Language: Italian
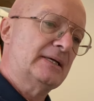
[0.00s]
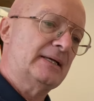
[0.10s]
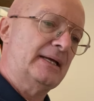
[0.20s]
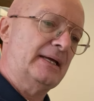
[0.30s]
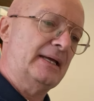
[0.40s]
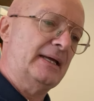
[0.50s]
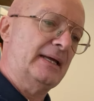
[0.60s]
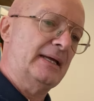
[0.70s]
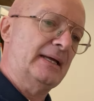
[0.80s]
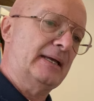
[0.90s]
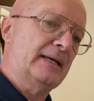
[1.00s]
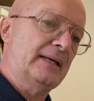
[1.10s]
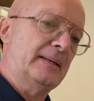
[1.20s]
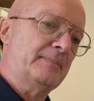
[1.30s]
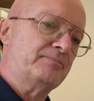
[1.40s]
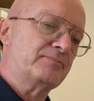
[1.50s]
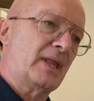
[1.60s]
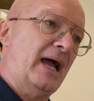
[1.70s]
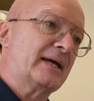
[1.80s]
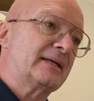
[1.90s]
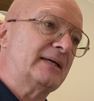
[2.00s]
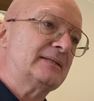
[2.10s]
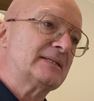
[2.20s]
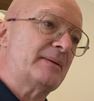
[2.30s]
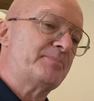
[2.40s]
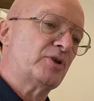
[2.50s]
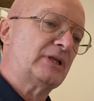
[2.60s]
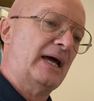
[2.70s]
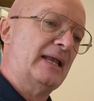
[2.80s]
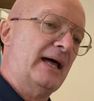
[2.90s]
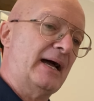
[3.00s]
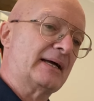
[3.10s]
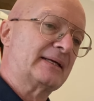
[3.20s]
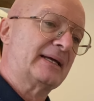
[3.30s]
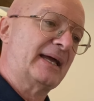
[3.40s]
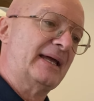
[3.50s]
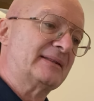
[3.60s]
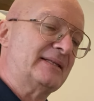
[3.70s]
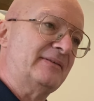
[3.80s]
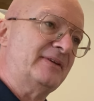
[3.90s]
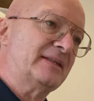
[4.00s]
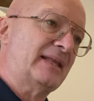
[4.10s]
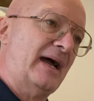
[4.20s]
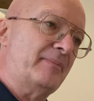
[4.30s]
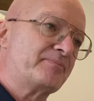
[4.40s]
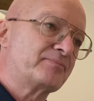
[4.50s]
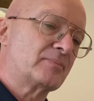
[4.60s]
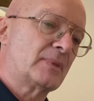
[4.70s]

eh, anche ad esempio dalla creatività.